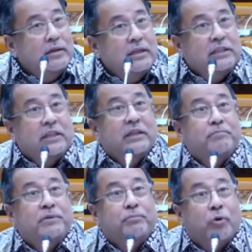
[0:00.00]

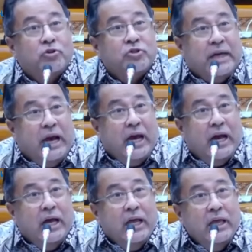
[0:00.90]
Dititip di bos kah?
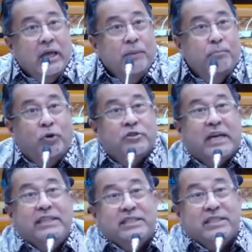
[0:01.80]
Bos
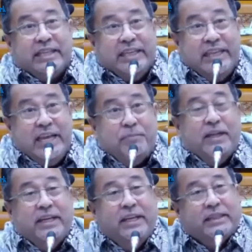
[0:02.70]
aja segini
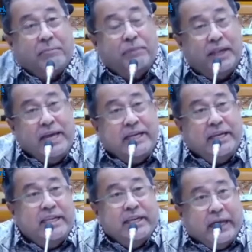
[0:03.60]
apalagi ditambah
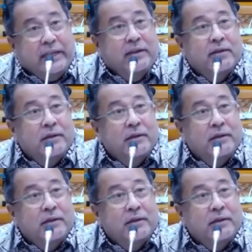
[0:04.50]
lagi ini kan?